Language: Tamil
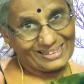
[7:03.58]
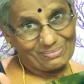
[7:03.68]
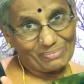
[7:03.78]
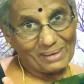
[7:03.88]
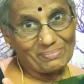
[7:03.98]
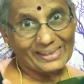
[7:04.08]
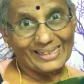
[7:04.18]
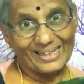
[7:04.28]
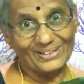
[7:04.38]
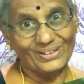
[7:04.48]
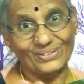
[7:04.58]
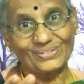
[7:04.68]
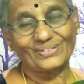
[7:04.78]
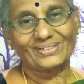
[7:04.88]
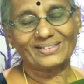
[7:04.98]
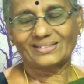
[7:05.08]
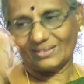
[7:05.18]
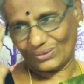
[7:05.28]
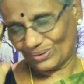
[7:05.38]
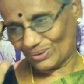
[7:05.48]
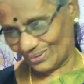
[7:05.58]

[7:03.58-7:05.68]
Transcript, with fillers: பெல் பட்டன் அழுத்தணும் ஐயோ